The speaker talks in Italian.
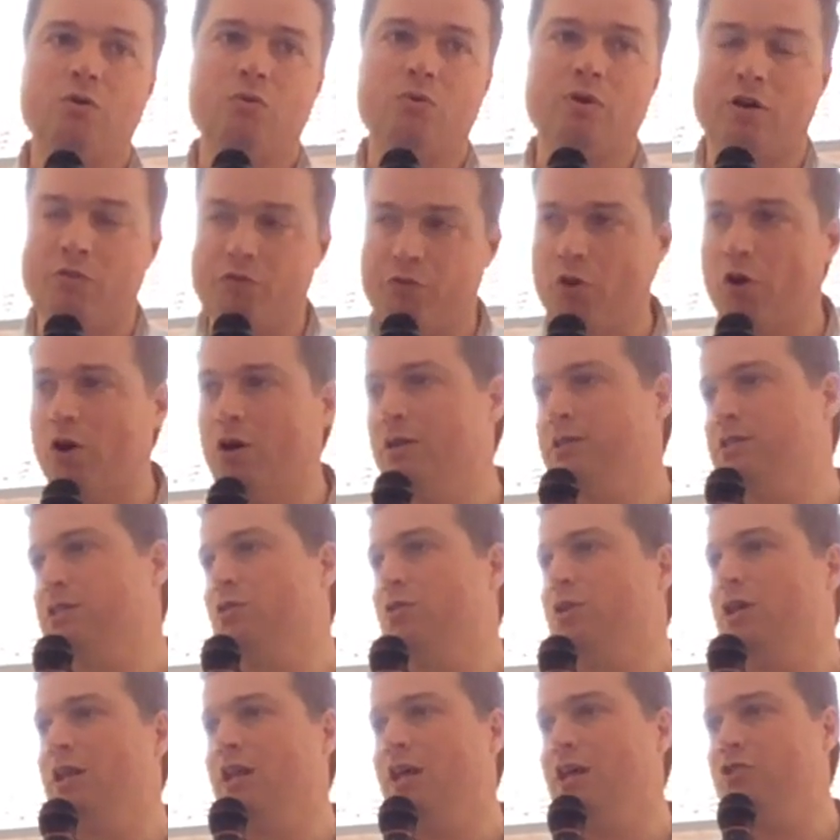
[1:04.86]
una forza e
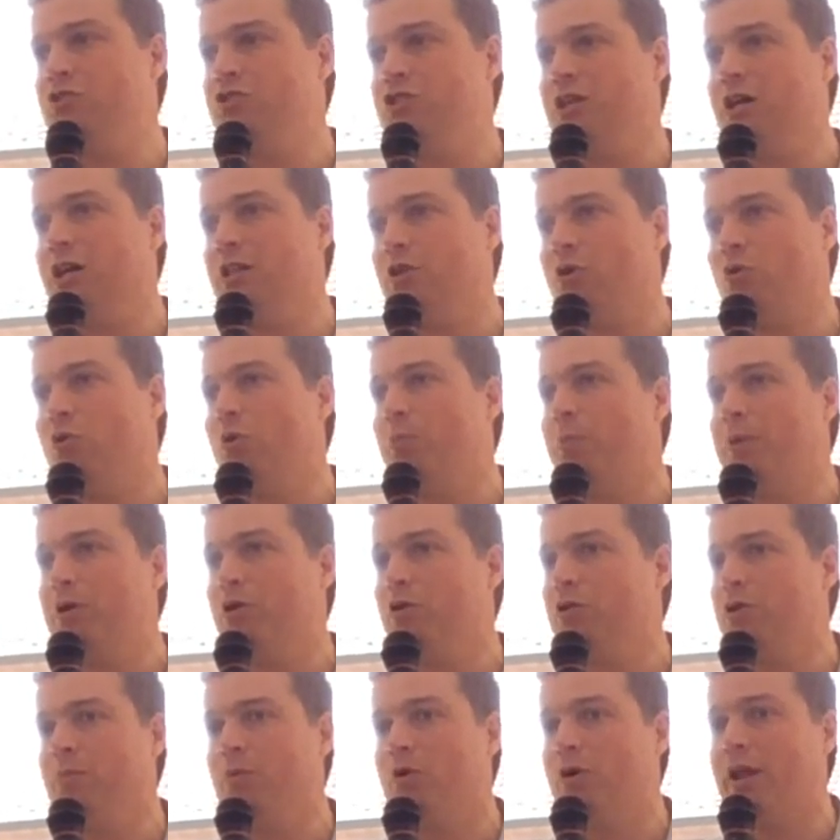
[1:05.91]
un'energia di cui il
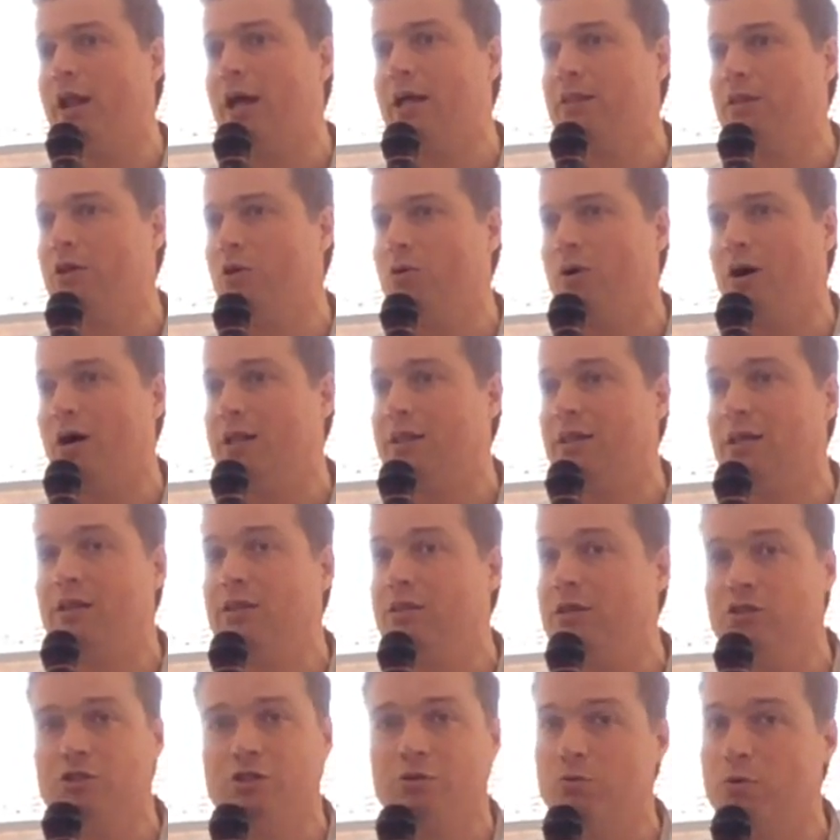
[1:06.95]
Partito Democratico ha
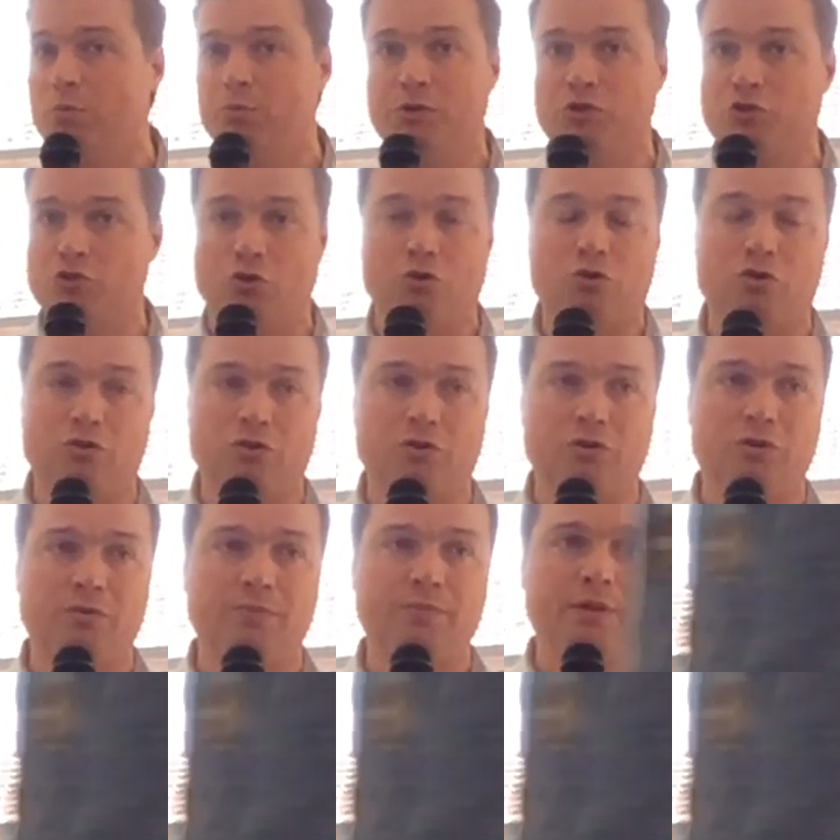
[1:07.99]
tantissimo bisogno.